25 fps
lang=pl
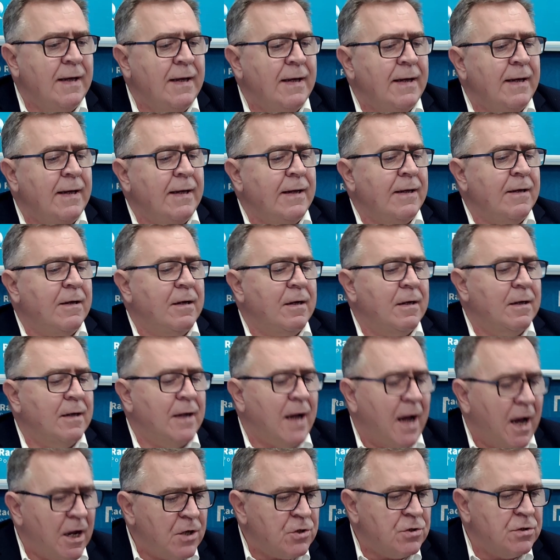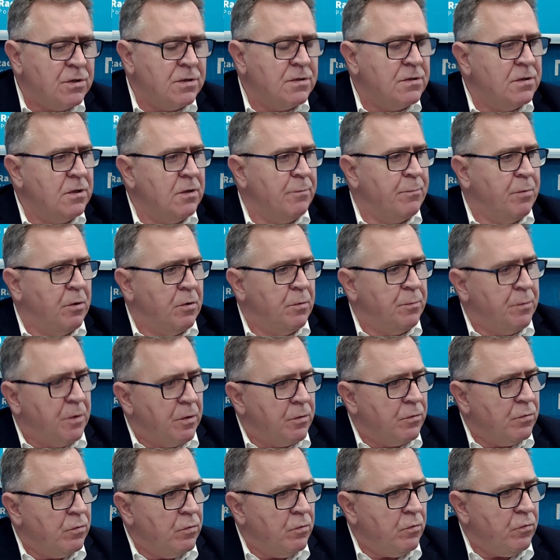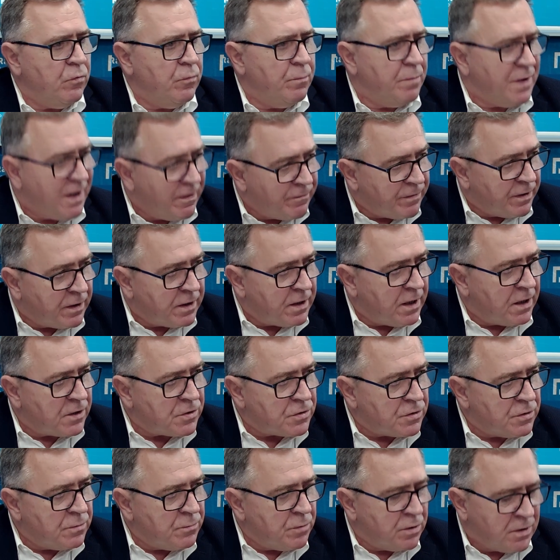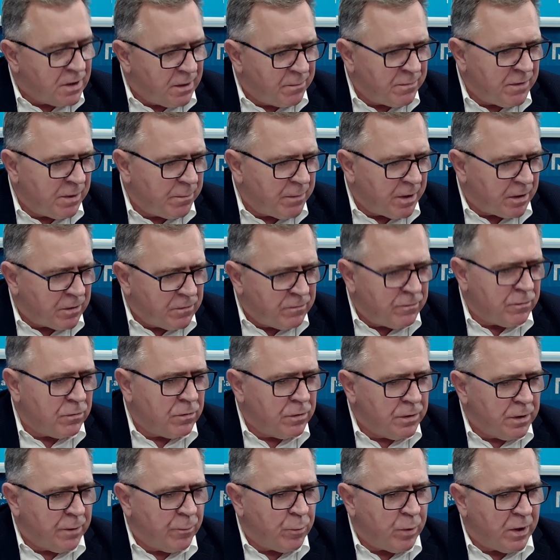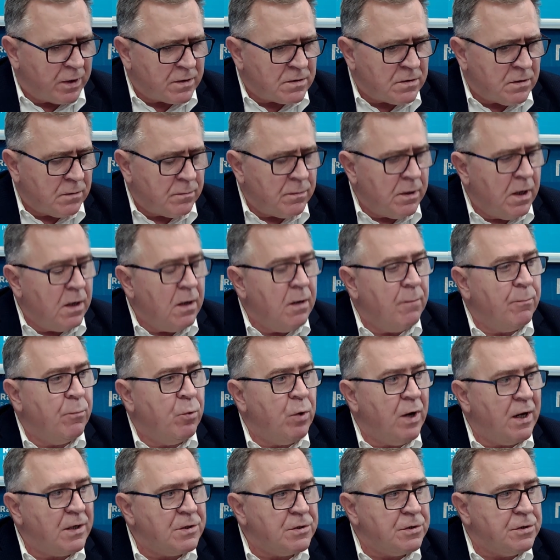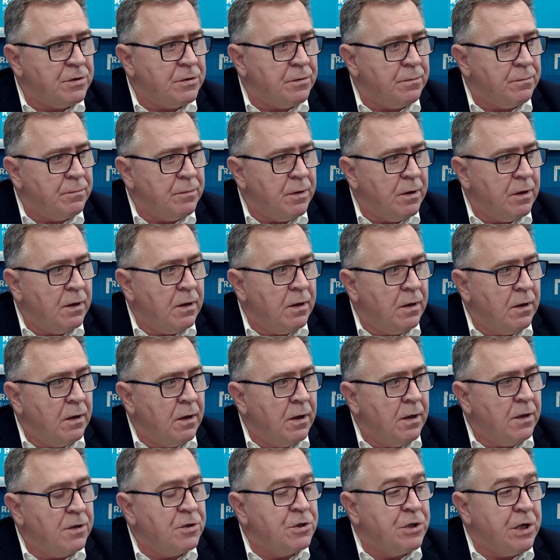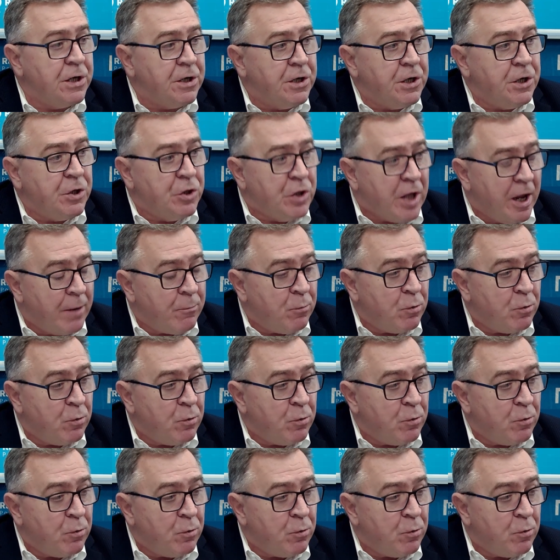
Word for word: i każdy z tych podmiotów, prawie każdy, bo tam nie ma dwóch, nie płacą, płaci. No może w tym dzięki temu,